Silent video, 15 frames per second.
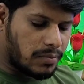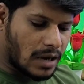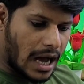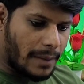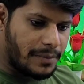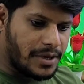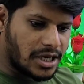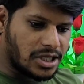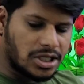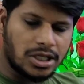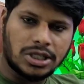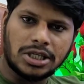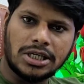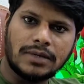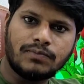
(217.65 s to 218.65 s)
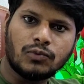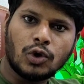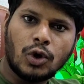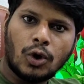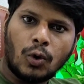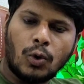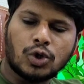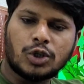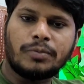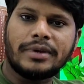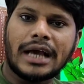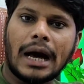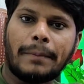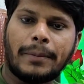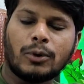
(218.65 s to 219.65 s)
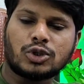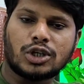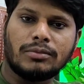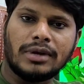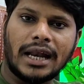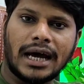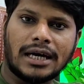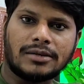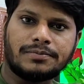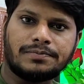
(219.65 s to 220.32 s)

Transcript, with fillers: काफी अच्छी थी उस बिहाफ पे उसे मिला